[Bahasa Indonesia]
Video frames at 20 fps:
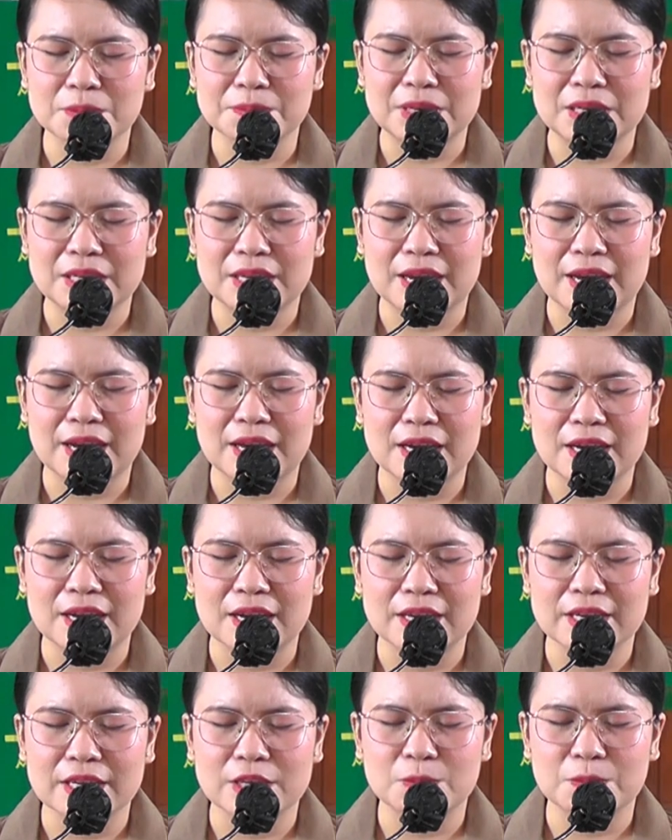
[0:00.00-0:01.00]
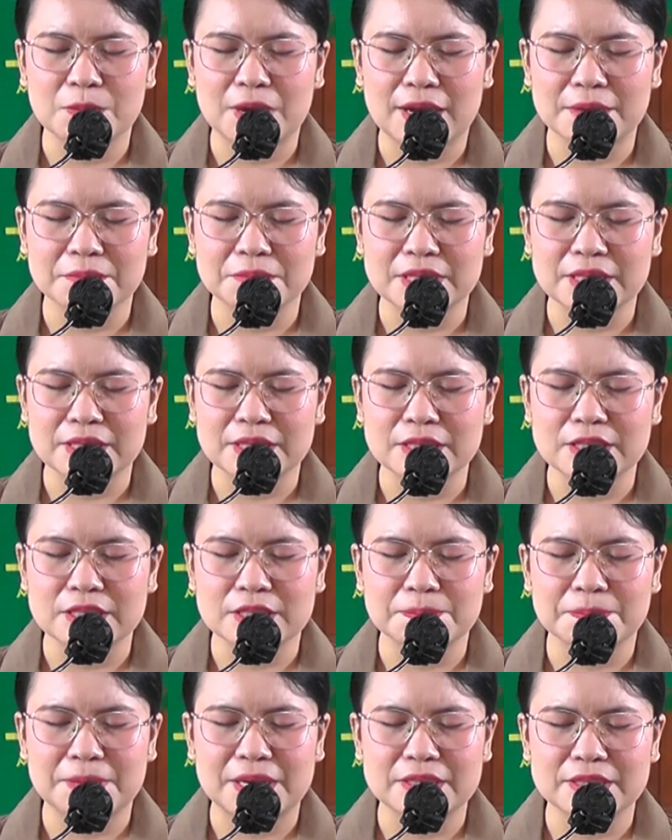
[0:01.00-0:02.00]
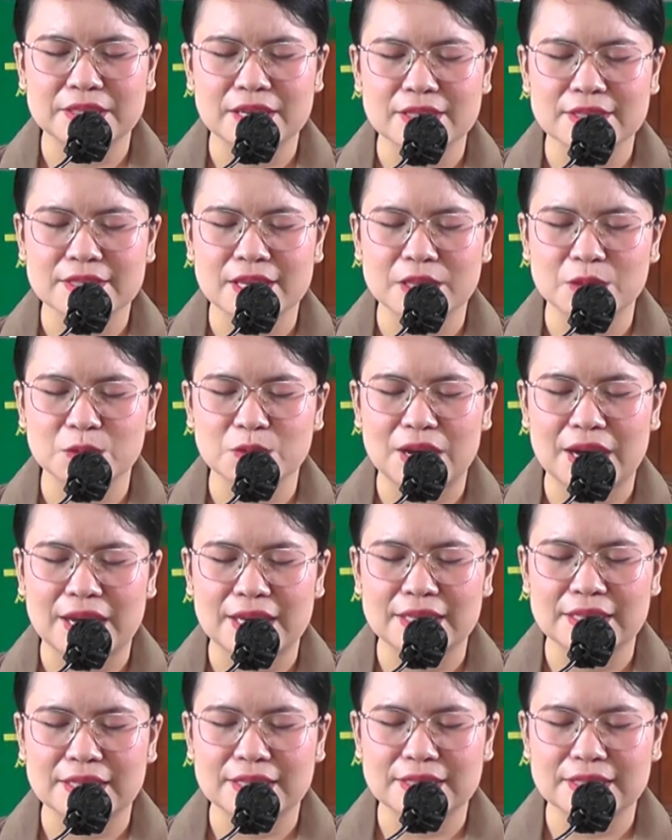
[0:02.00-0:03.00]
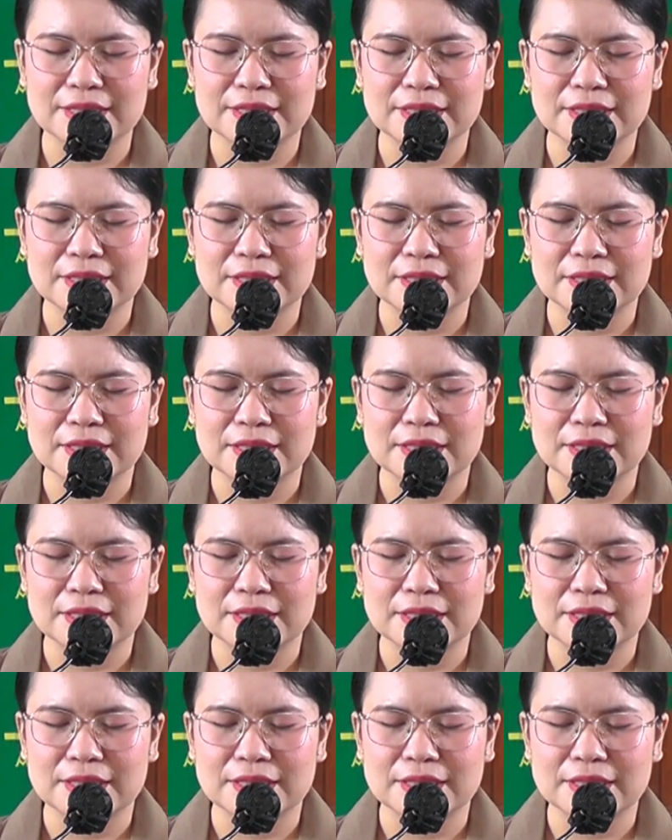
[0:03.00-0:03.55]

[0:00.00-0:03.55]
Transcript: memelihara hidup kami di sepanjang satu hari ini.